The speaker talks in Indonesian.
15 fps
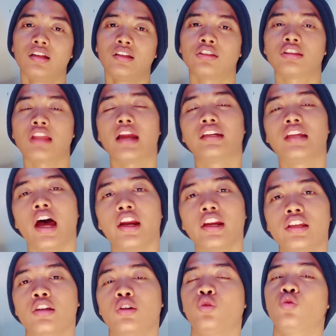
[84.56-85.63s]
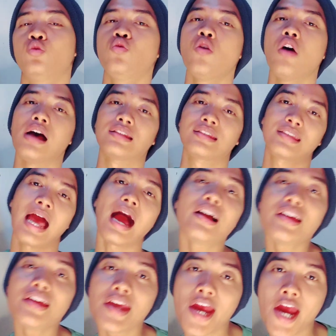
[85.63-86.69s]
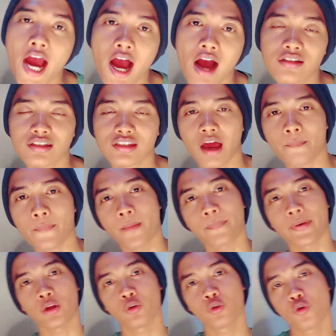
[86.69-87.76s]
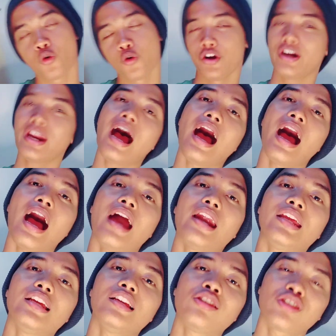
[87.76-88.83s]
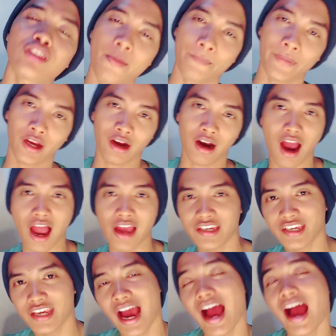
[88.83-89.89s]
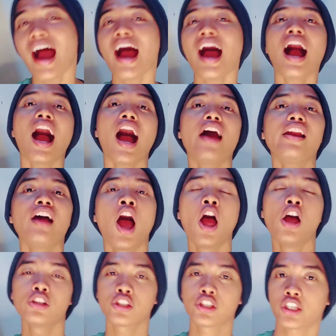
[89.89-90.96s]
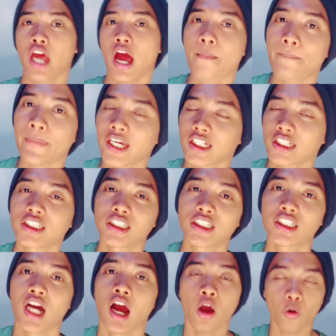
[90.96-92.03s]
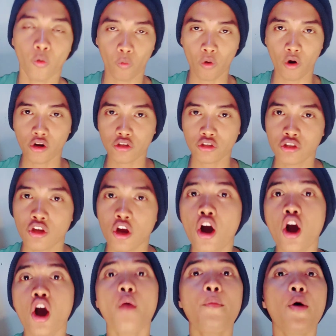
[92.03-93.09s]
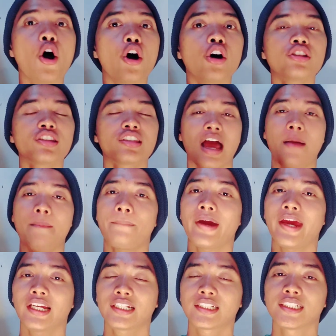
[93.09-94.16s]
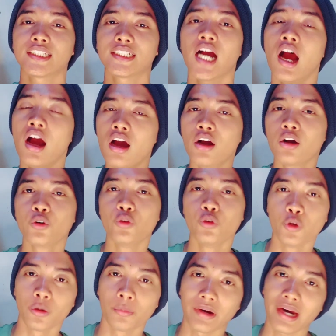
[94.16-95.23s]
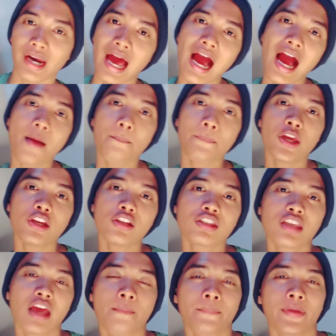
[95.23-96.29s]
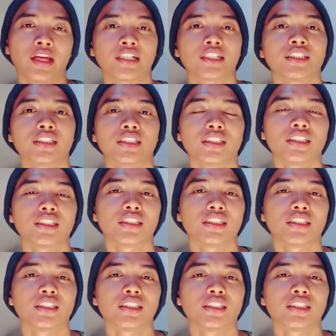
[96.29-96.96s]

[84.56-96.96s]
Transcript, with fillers: entah dari gua Sanghyang sampai Pringgundani sampai Kahyangan sampai ke Wonosobo sampai ke Gunung Merapi sampai ke